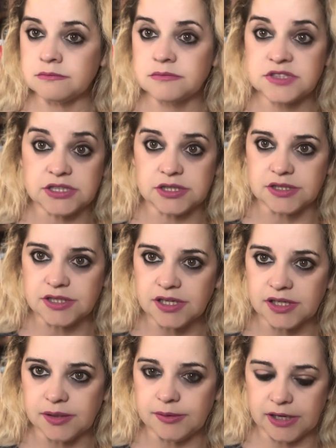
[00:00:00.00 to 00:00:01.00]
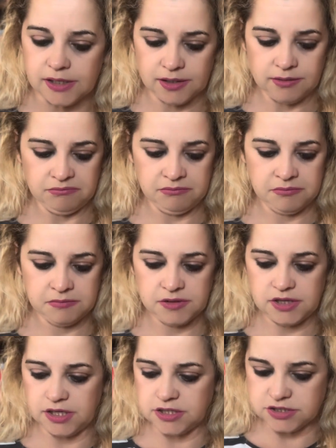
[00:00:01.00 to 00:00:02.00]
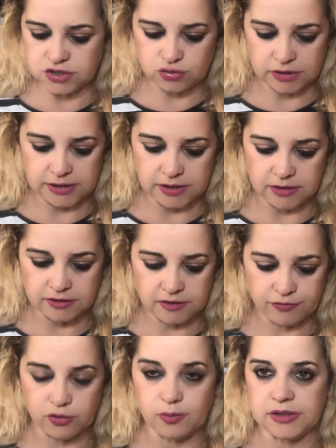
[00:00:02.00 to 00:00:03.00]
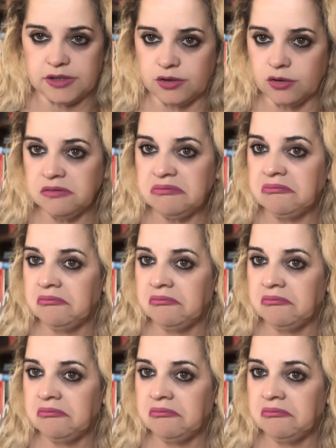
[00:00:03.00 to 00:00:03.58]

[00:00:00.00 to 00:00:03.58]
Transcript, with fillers: Si te tienes que ir de viaje, tienes esto aquí en este formatito.